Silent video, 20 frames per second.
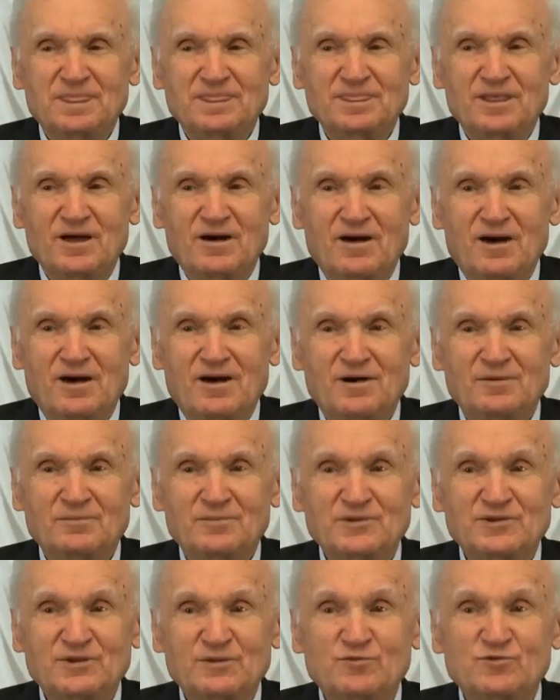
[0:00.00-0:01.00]
Да,
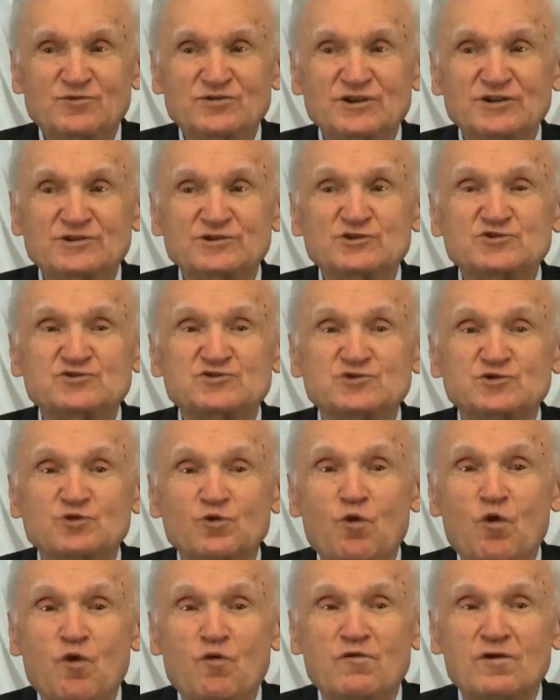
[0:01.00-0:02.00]
потому что это
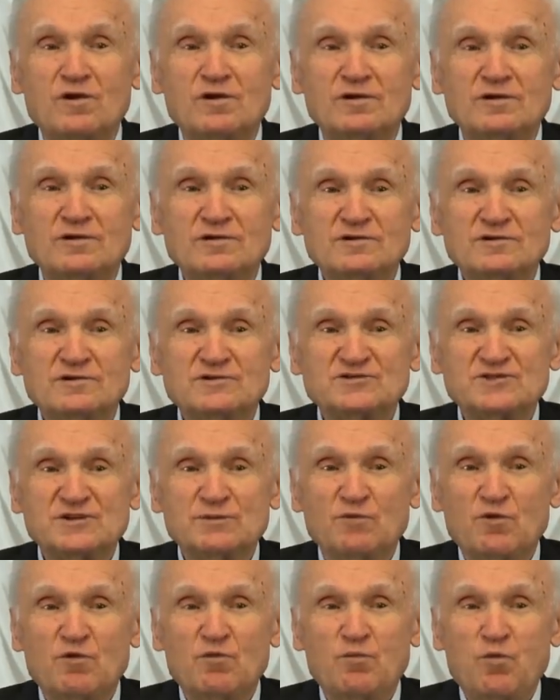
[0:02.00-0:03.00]
Слово
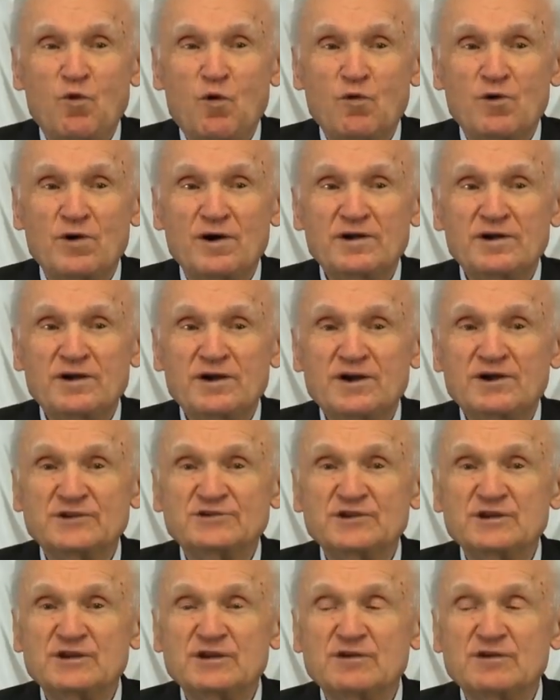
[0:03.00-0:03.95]
самого Бога, это